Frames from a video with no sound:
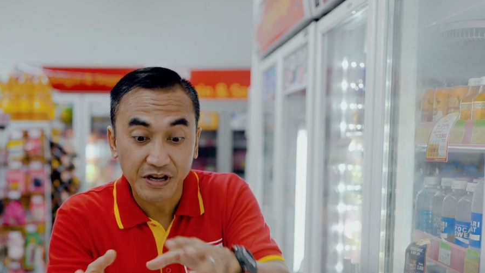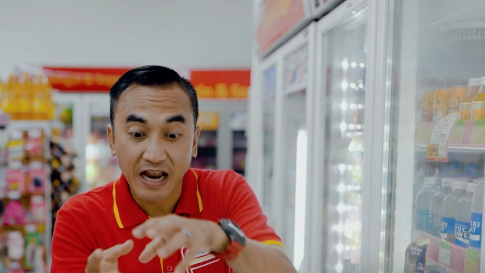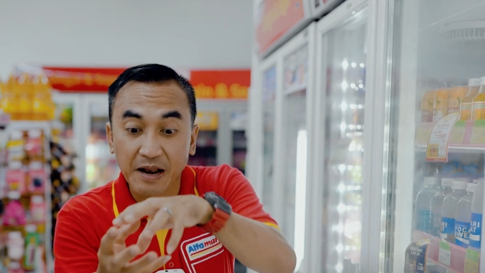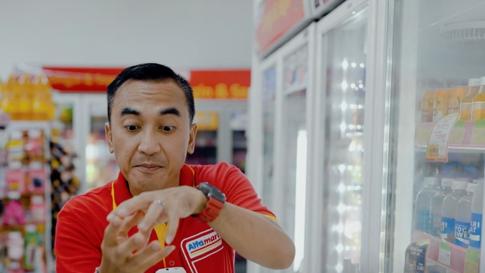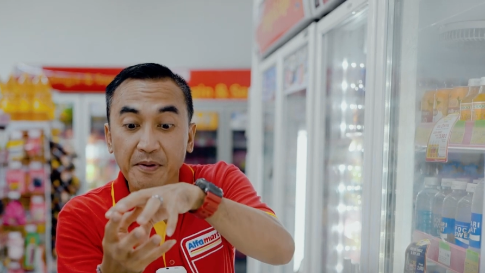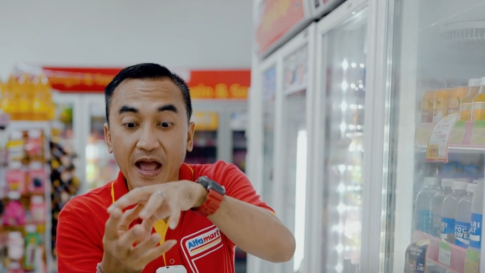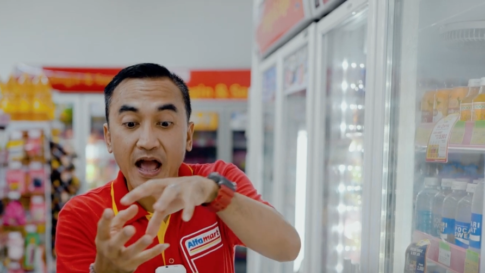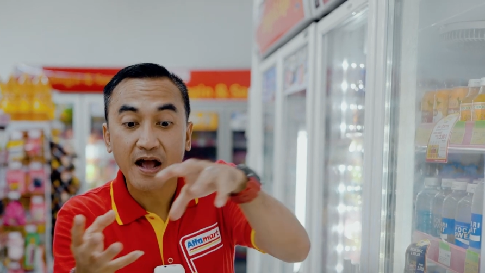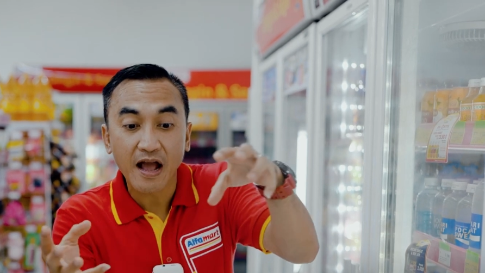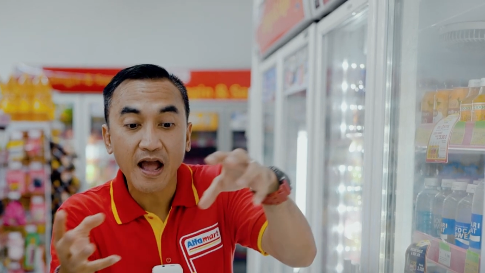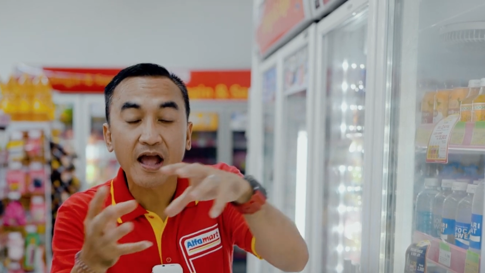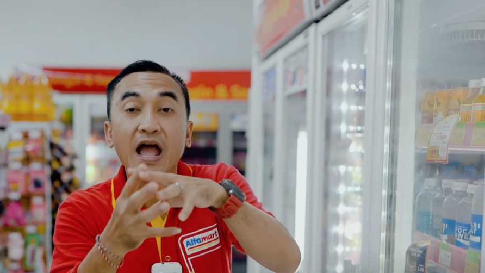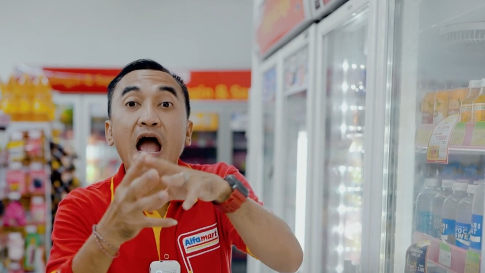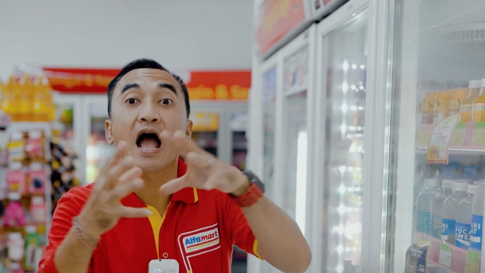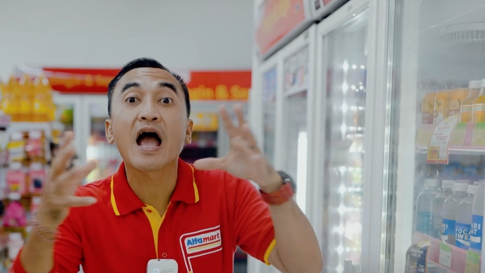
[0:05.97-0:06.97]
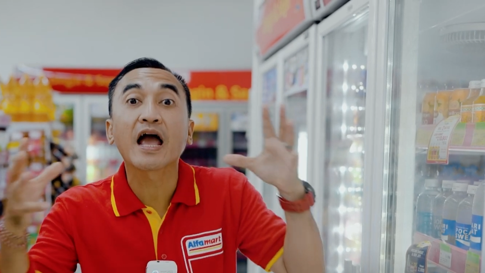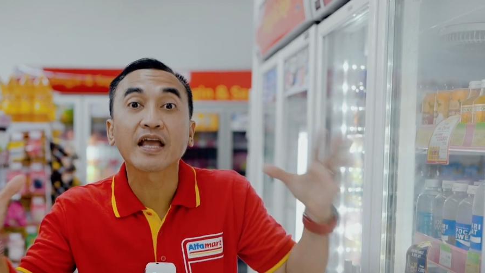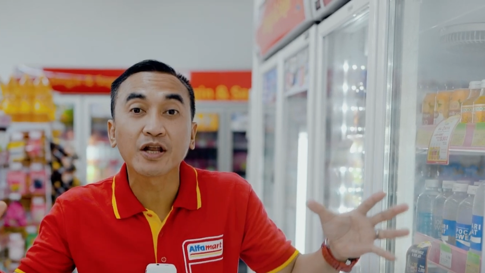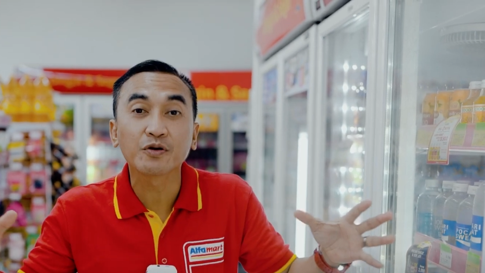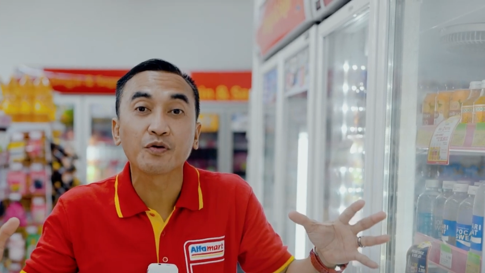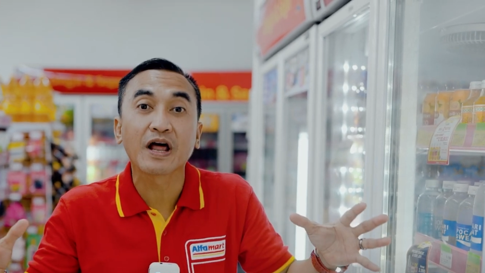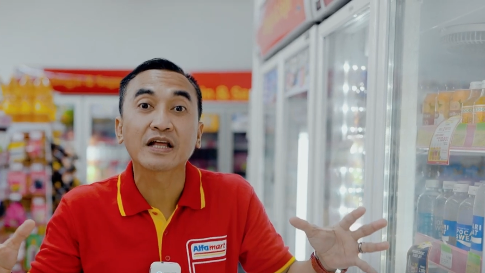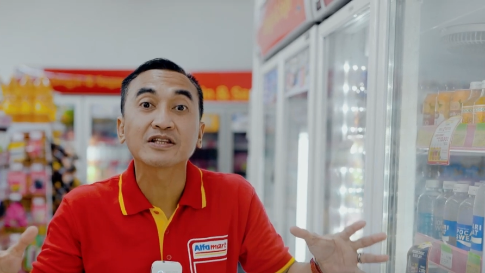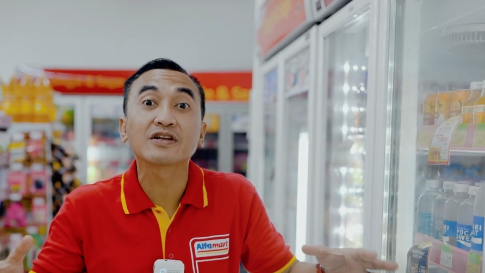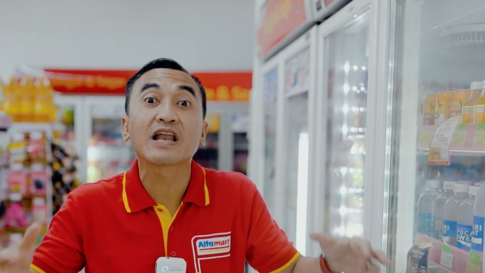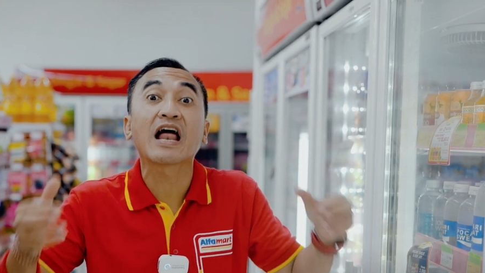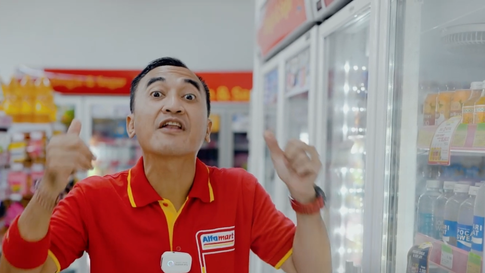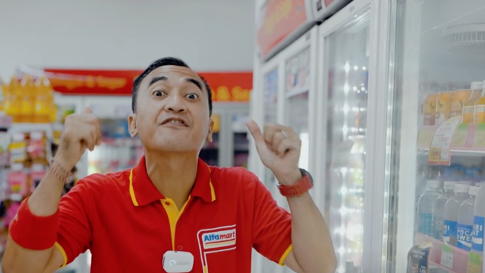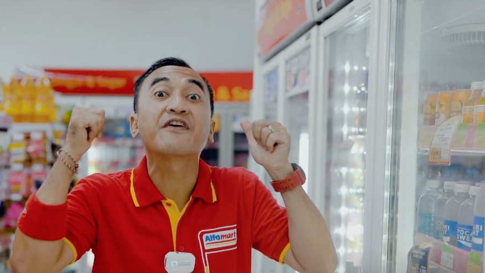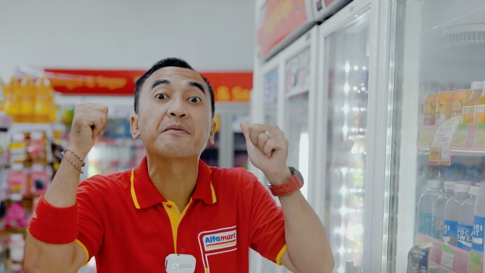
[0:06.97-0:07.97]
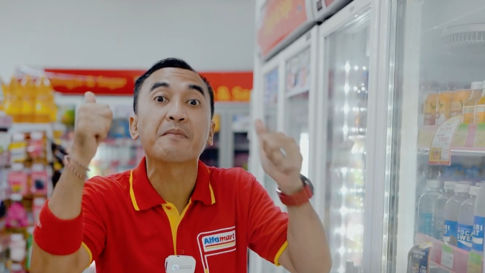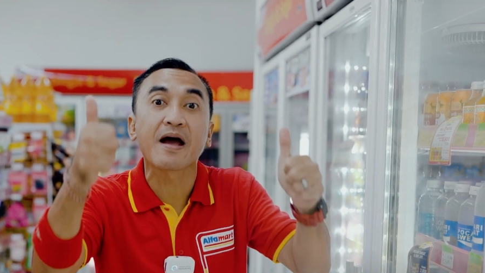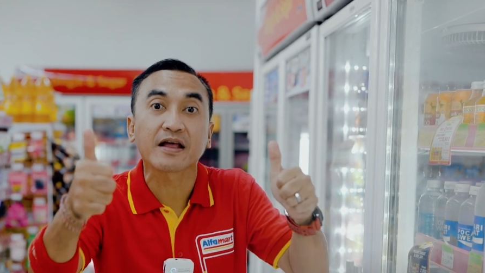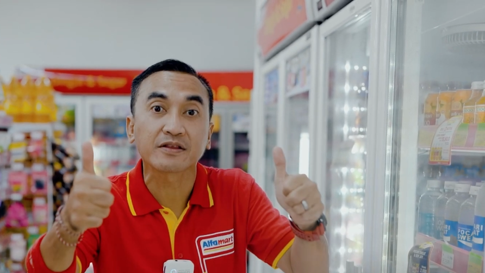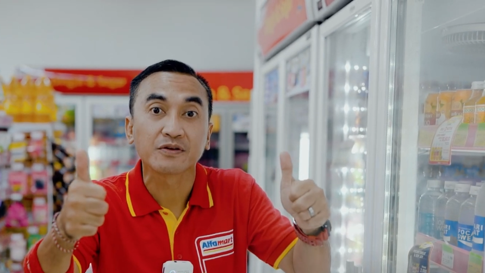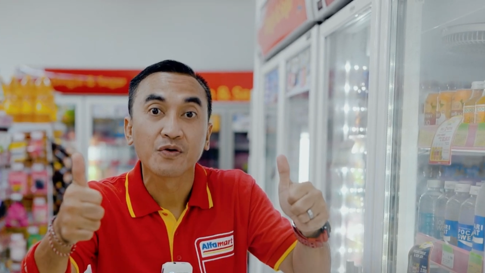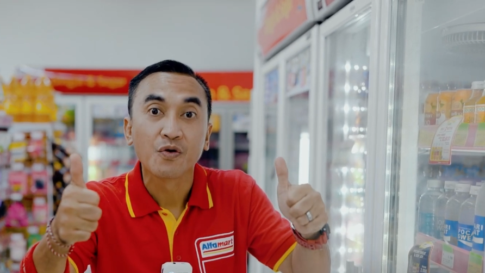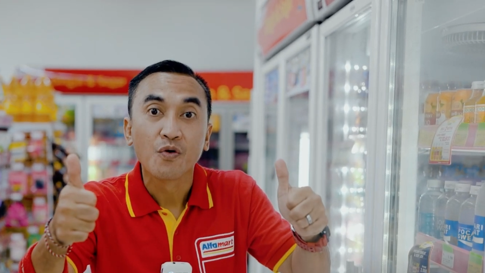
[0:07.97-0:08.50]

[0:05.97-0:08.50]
dalam rangka rangkaian ulang tahun Alfamart.